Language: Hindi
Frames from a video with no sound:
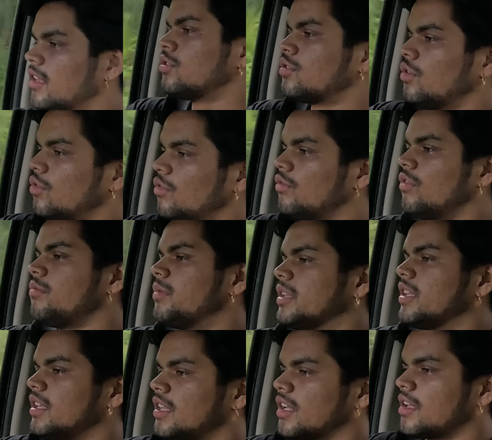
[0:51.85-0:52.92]
तो वो
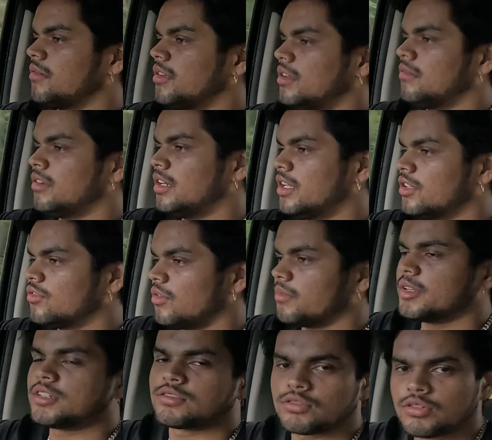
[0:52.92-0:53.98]
बंदा देखा मैंने वाले ये तो
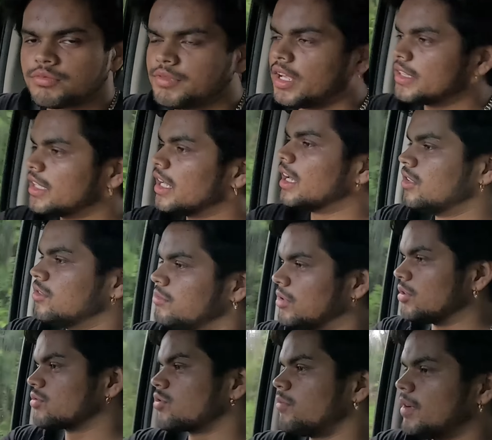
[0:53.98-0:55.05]
अपने स्टोर पे आता है मैंने
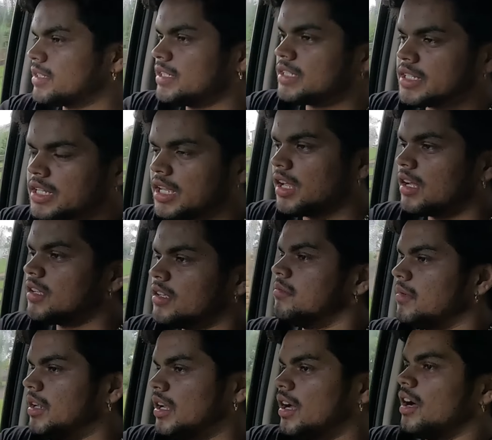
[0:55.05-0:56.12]
उसको मैसेज किया
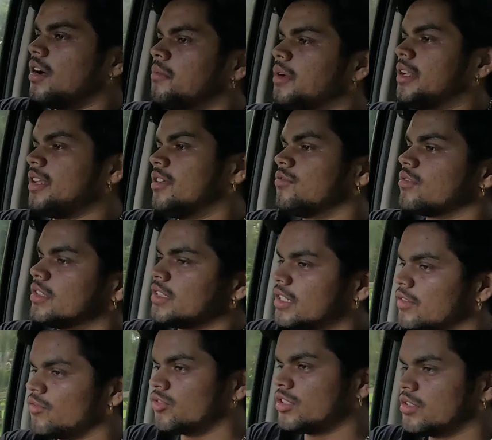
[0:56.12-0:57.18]
मैंने हाँ मैं ले लूँगा तेरी
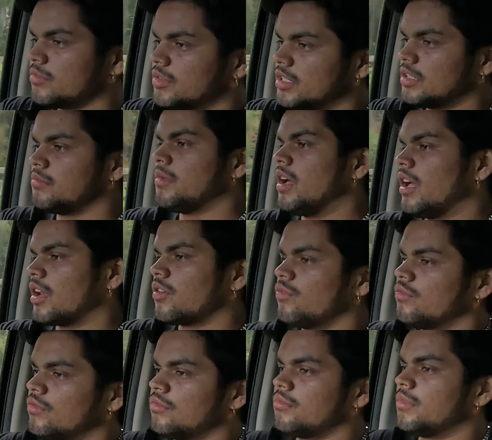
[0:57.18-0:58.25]
वॉशिंग मशीन में आ रहा
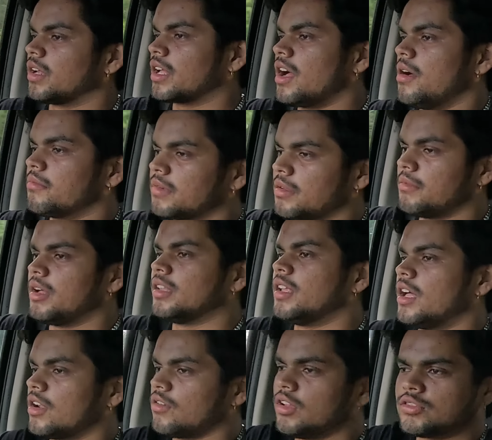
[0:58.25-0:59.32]
हूँ मैं काम के बाद आ
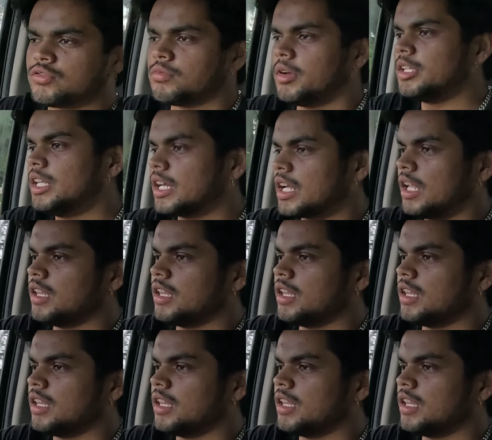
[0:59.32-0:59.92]
रहा हूँ आज सुबह देखा